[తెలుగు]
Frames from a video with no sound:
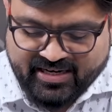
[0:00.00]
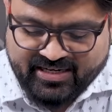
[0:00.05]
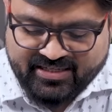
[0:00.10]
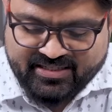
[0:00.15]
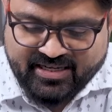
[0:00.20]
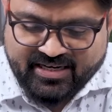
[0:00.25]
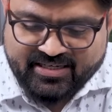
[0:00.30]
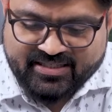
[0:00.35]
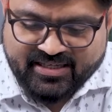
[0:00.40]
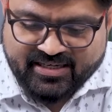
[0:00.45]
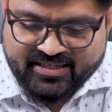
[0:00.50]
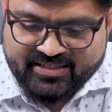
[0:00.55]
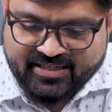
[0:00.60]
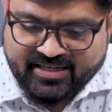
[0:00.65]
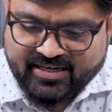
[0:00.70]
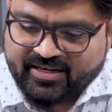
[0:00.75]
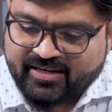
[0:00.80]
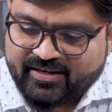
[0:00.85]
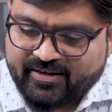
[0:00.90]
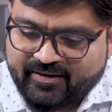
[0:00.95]
ఏం సార్
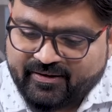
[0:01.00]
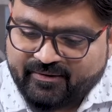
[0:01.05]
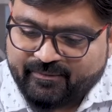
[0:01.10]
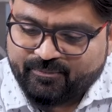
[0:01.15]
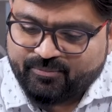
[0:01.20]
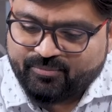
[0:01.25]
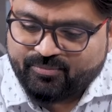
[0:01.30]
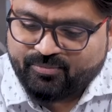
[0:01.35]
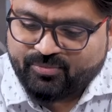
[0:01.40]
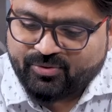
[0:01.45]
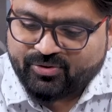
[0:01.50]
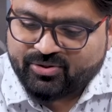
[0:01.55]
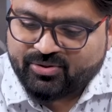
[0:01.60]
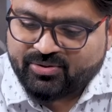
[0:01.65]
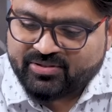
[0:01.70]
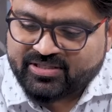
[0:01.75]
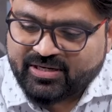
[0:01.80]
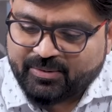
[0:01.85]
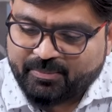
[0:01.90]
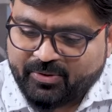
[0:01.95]
జనసేన మొత్తం
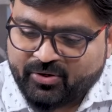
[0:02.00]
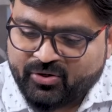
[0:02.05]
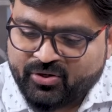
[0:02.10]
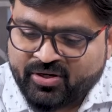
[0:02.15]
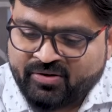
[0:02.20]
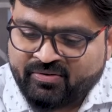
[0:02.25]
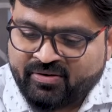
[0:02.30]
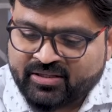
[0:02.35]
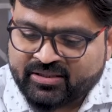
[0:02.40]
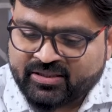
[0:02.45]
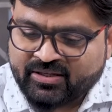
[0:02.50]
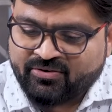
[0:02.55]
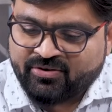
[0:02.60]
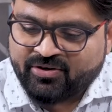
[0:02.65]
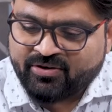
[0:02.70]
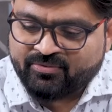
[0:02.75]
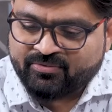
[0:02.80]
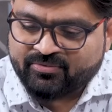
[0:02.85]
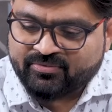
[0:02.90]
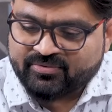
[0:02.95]
అసలు పండుగ
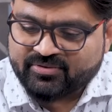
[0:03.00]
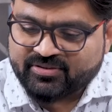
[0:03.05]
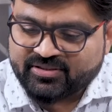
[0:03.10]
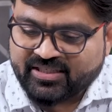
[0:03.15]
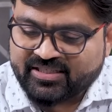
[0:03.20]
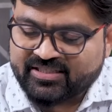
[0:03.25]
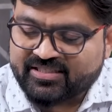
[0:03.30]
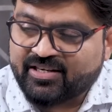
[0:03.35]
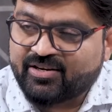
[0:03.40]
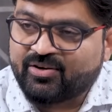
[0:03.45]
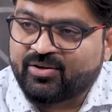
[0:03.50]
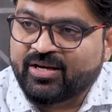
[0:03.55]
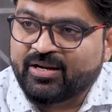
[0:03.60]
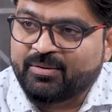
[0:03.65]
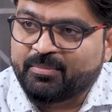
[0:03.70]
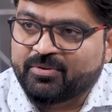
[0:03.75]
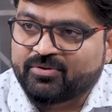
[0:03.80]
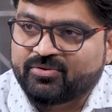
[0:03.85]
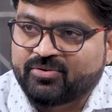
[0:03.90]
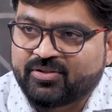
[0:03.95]
వాతావరణం జనసేనలో
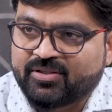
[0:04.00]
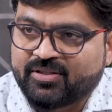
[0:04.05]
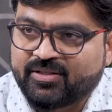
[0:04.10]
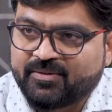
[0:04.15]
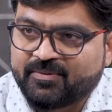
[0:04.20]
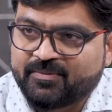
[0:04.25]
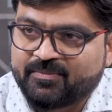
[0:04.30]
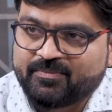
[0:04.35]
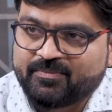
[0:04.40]
కనపడుతుంది